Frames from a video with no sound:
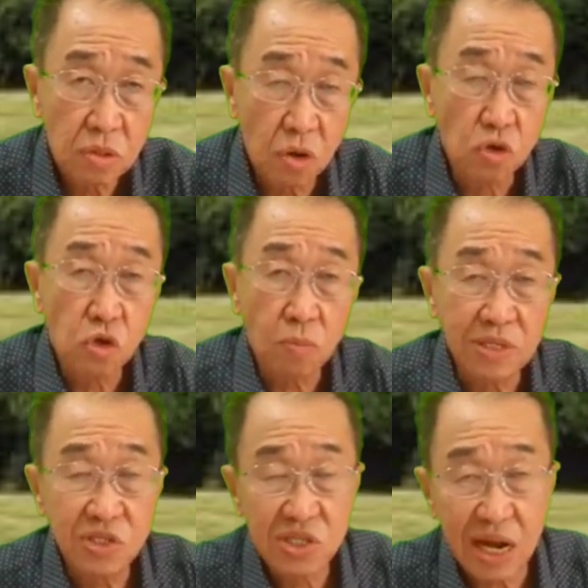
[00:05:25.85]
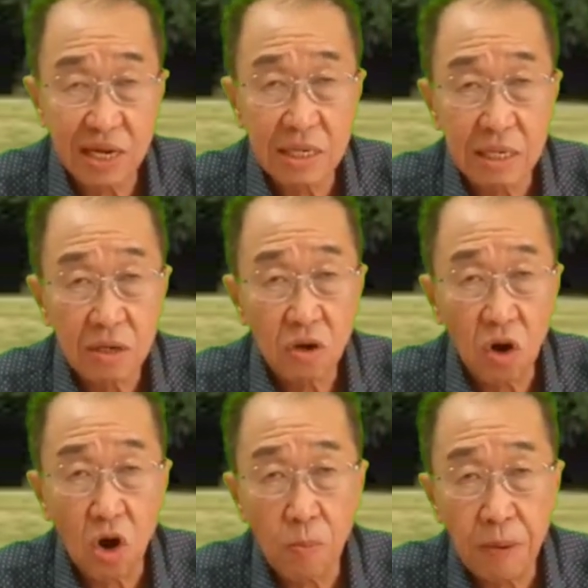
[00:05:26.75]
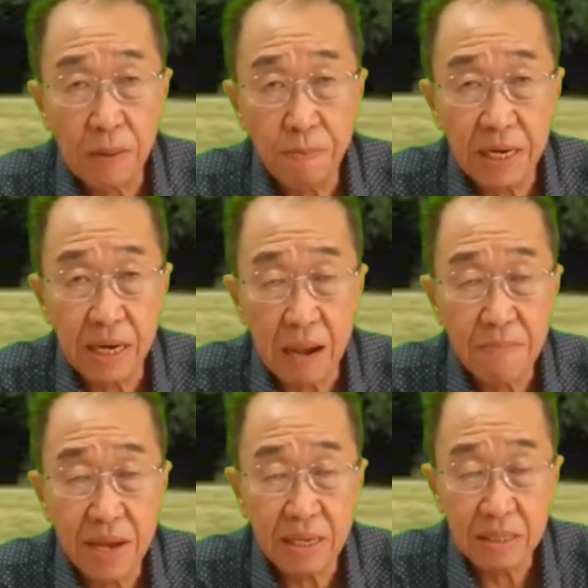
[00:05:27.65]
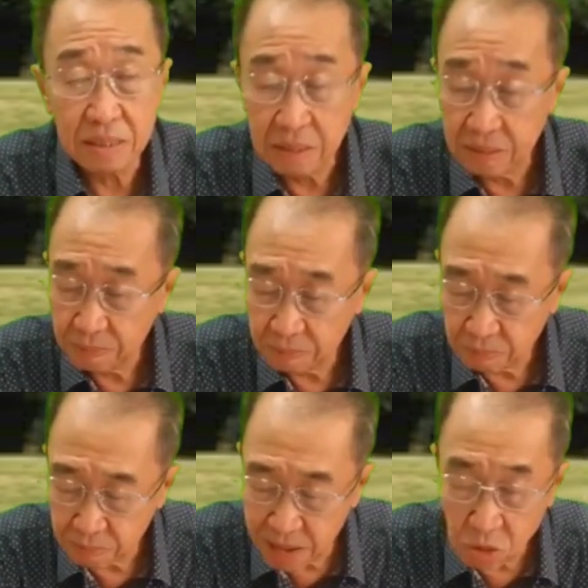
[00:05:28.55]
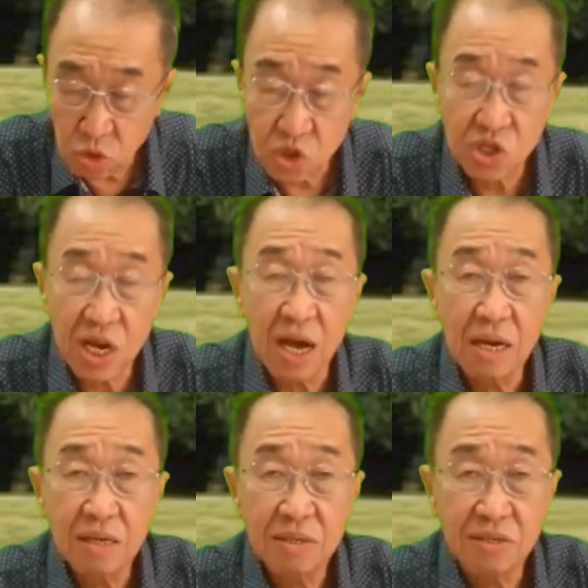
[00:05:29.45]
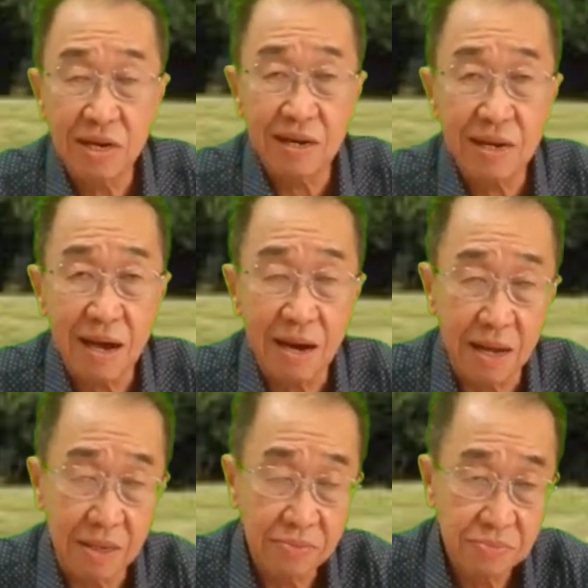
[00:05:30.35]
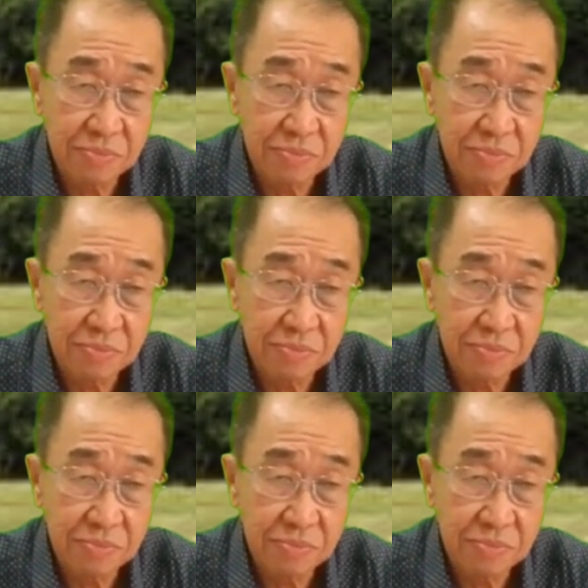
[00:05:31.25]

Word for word: untuk menjadi korban pendamaian manusia dengan Allah.